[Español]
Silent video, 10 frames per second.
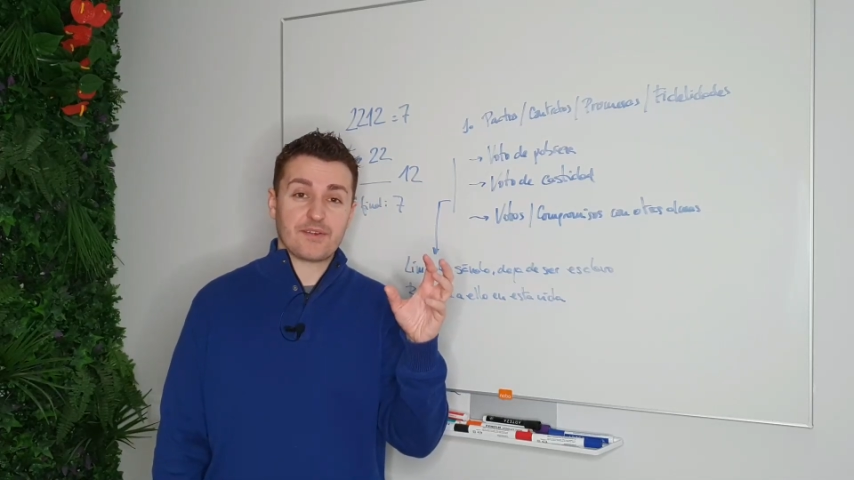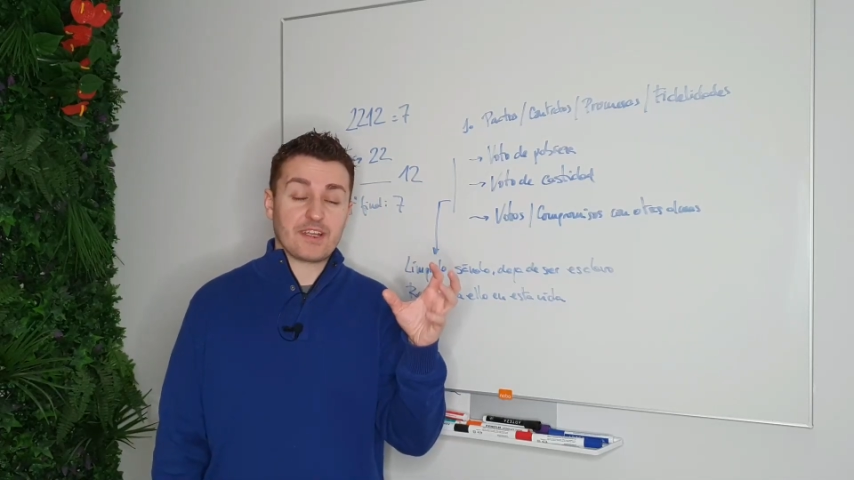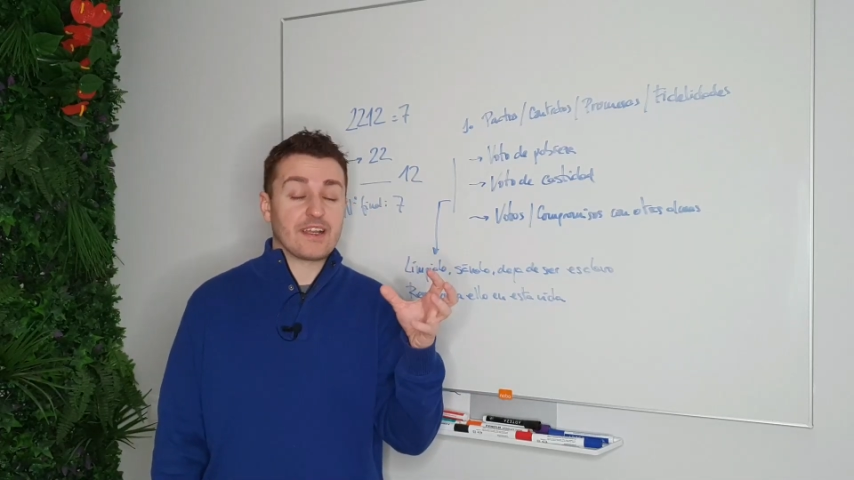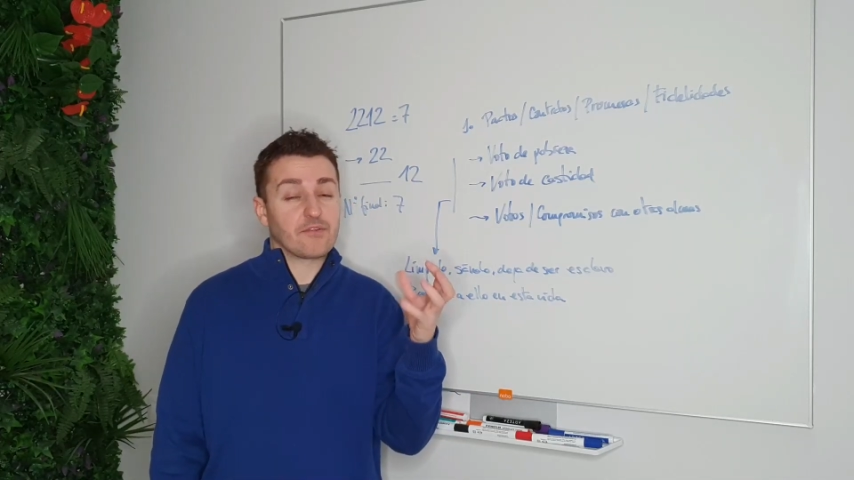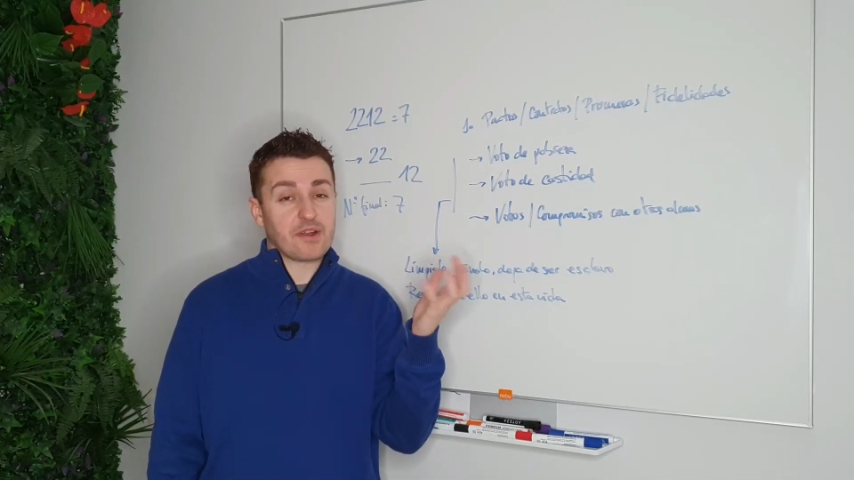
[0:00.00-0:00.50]
que
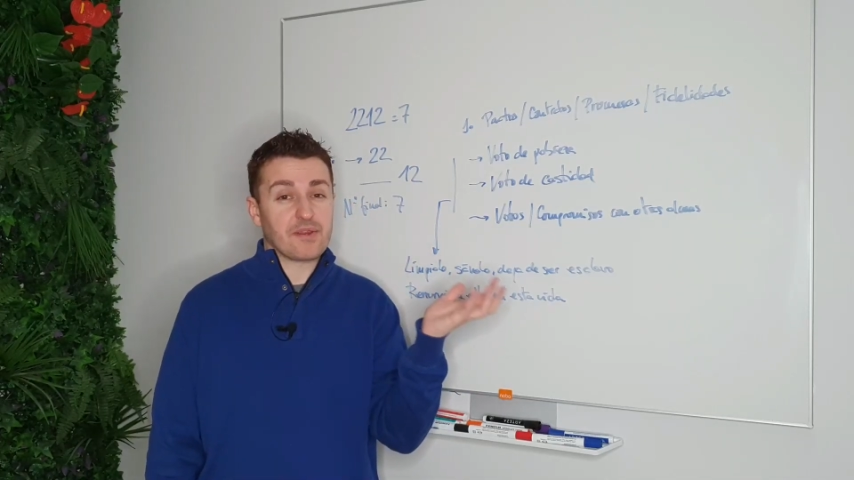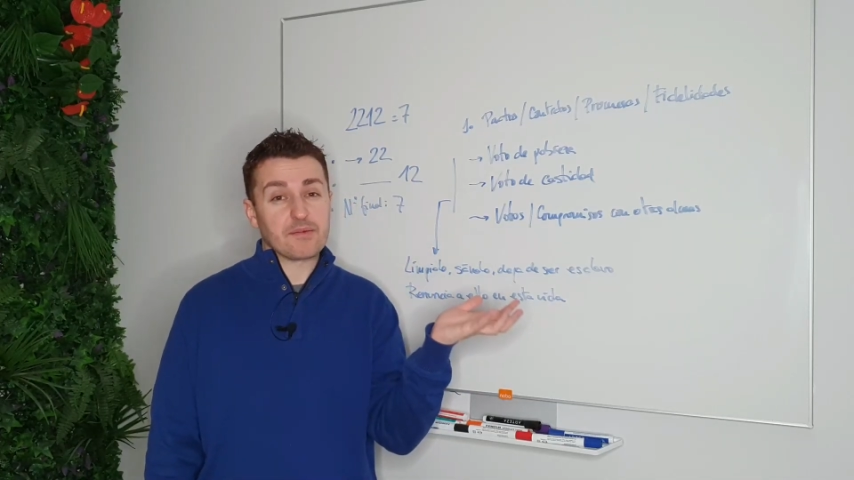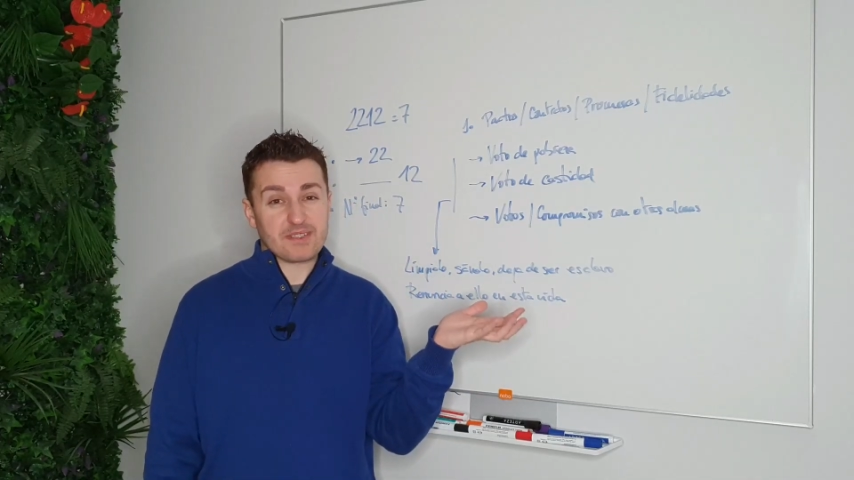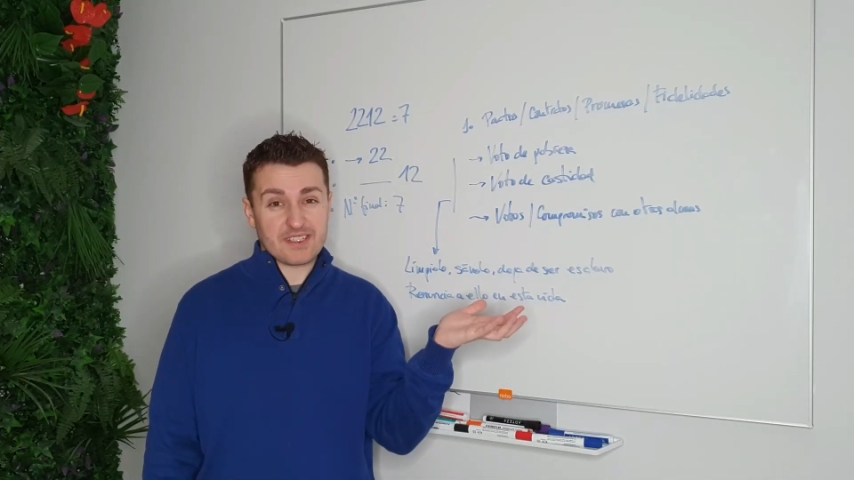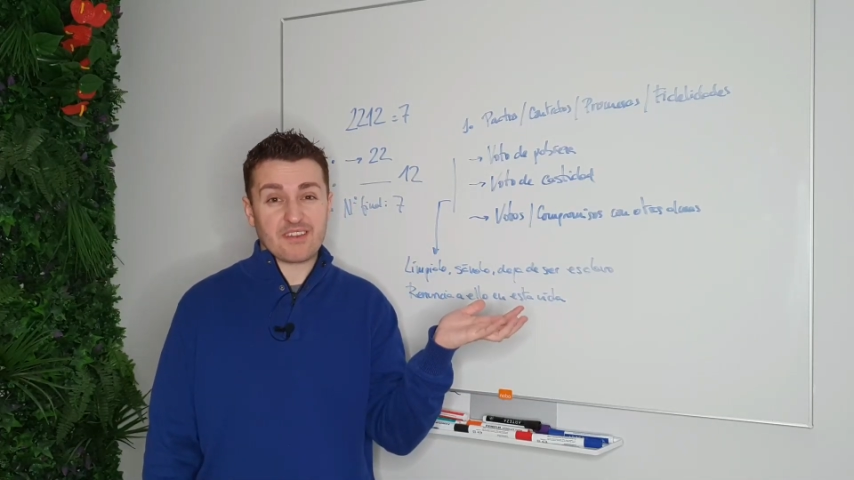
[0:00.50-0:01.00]
venga de una
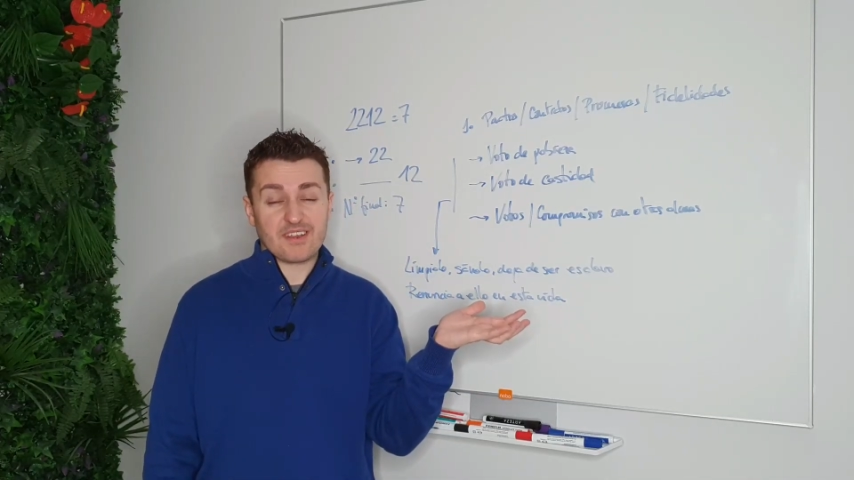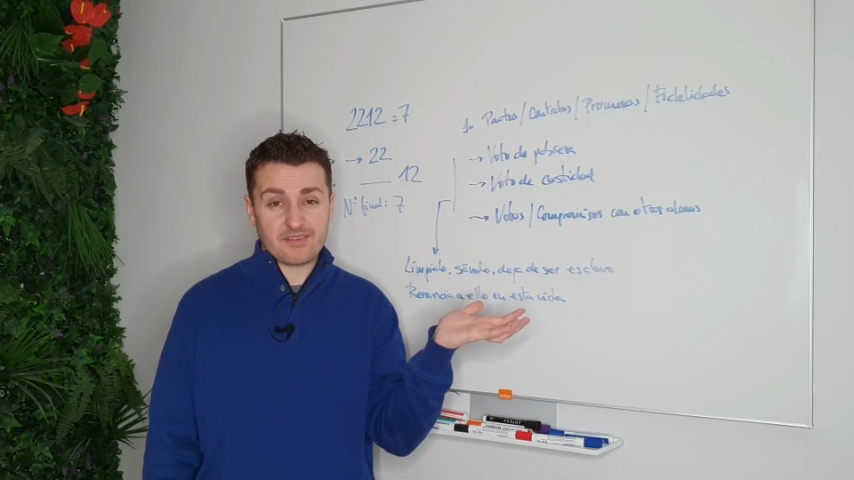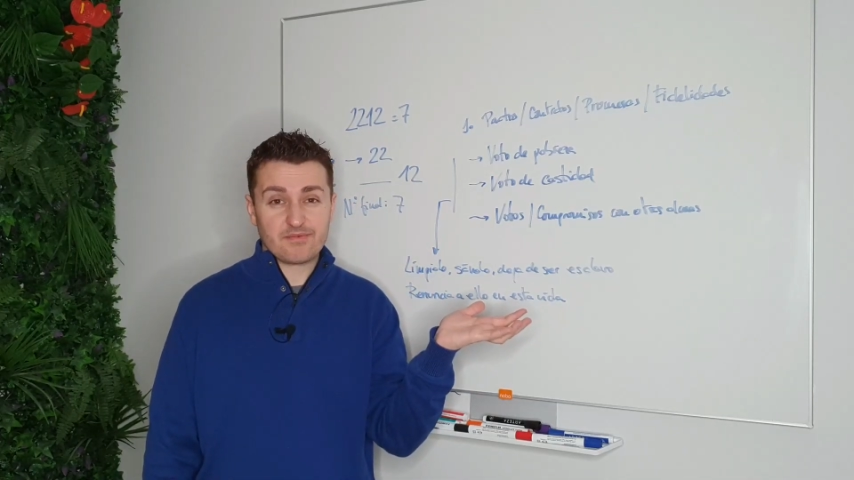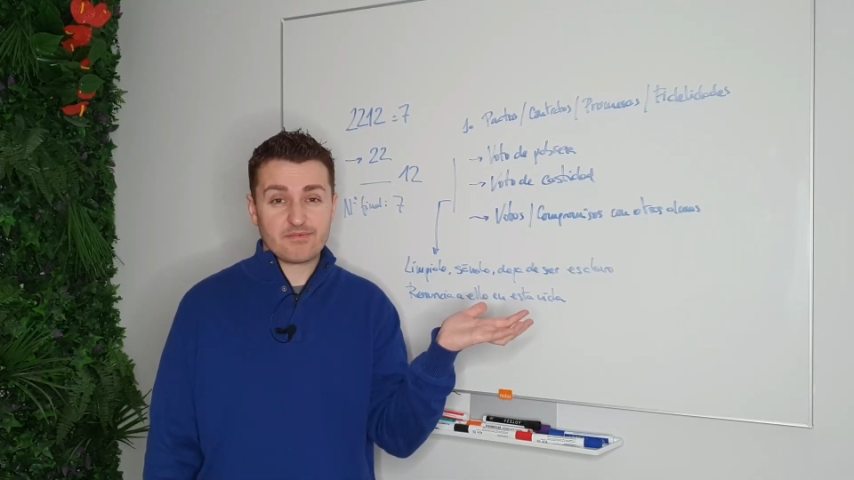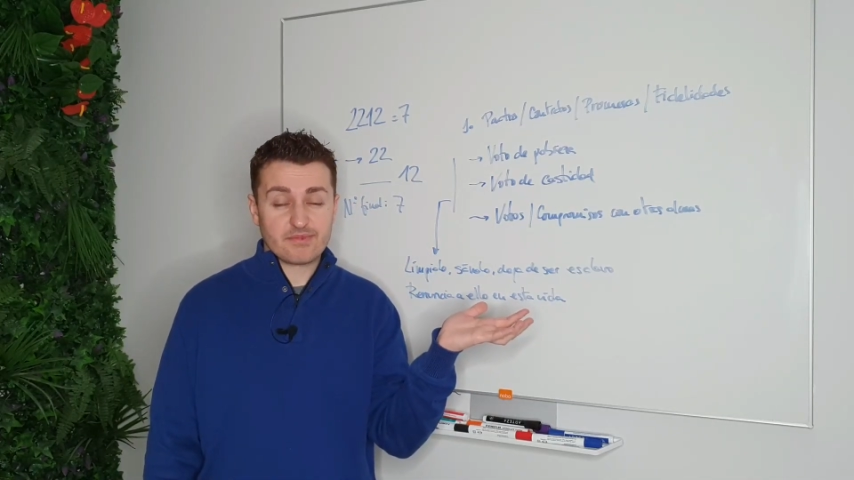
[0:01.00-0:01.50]
vida
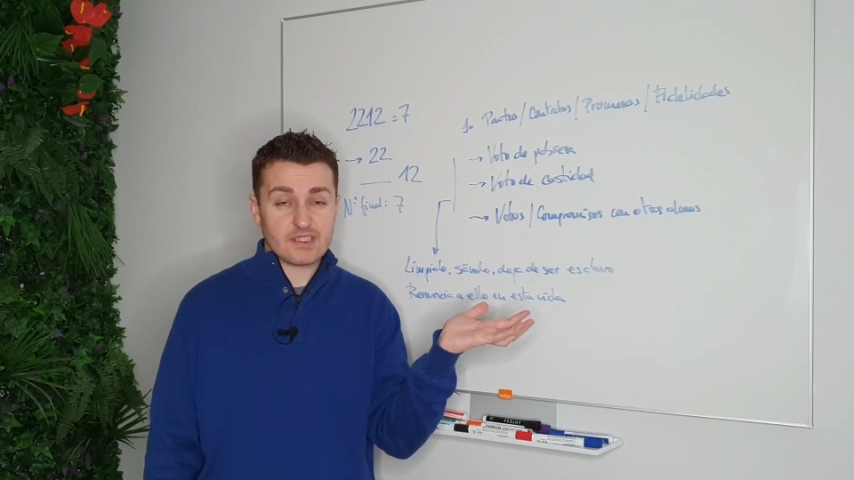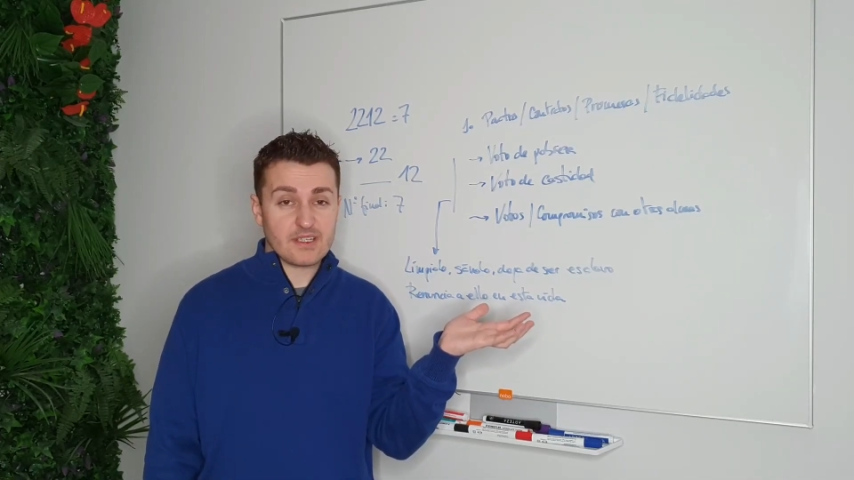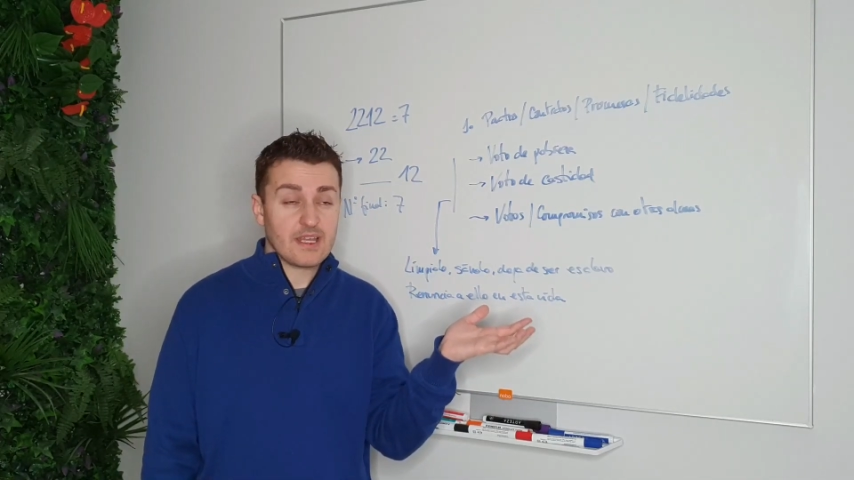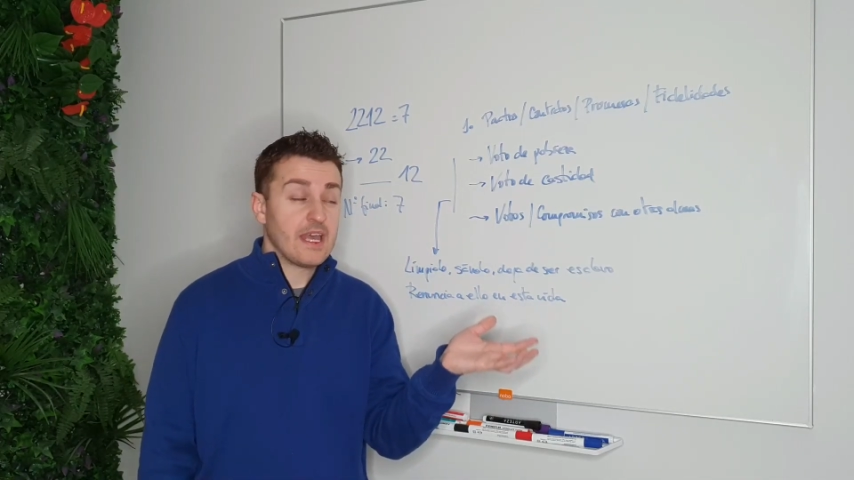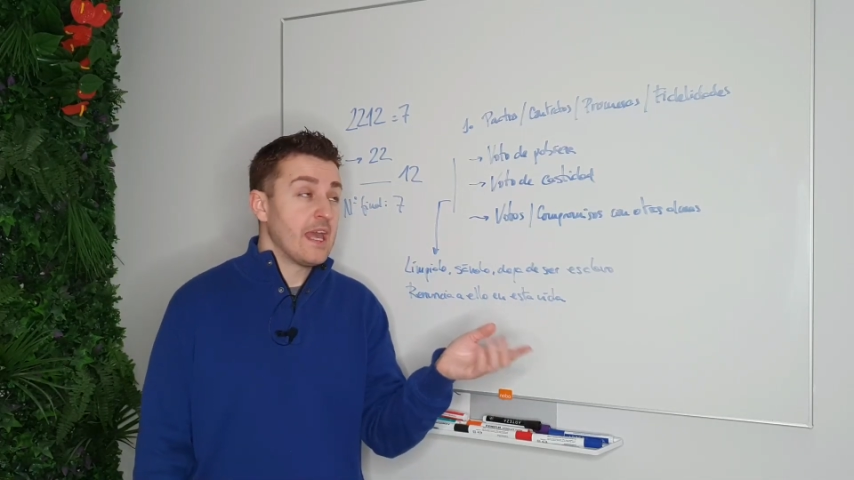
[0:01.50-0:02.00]
pasada,
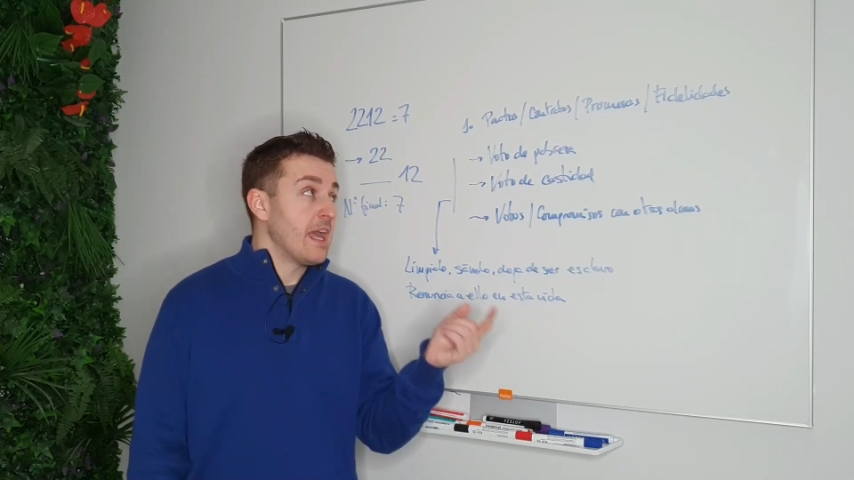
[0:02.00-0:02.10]
¿sí?